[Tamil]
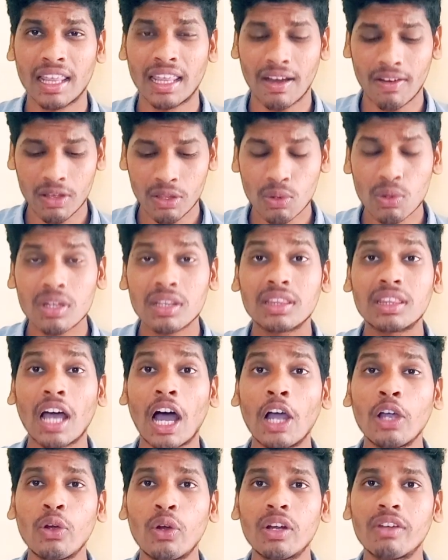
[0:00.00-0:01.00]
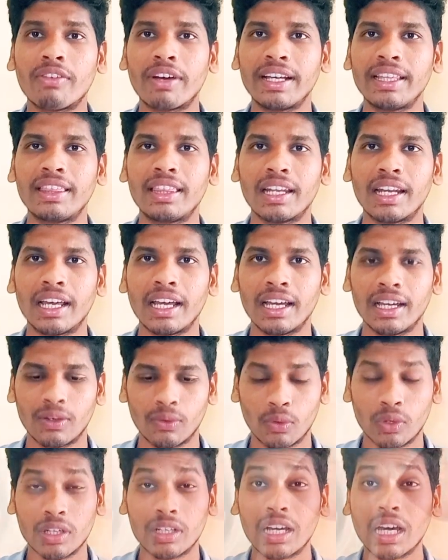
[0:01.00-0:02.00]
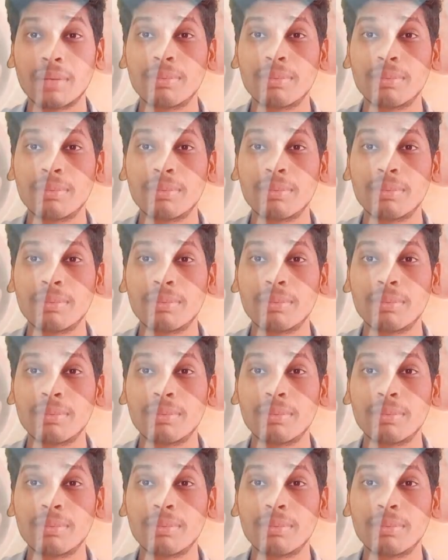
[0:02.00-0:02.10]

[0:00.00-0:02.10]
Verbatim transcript: அதாவது ஒரு தாயோட வயிற்றுல ஒரு